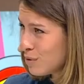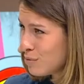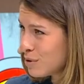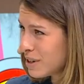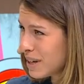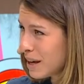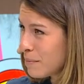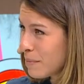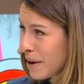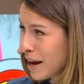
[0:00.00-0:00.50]

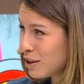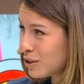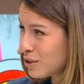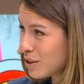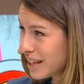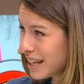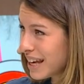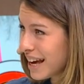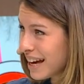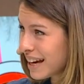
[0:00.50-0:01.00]
bouquins parlent
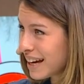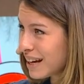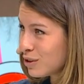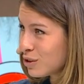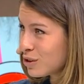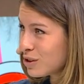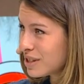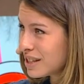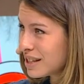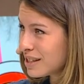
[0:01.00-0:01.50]
de guerre et
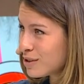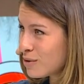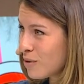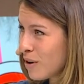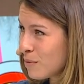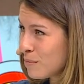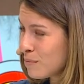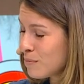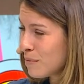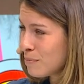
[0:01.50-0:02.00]
de choses qui sont
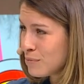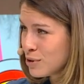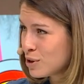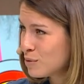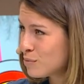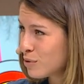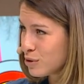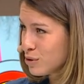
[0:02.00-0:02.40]
absolument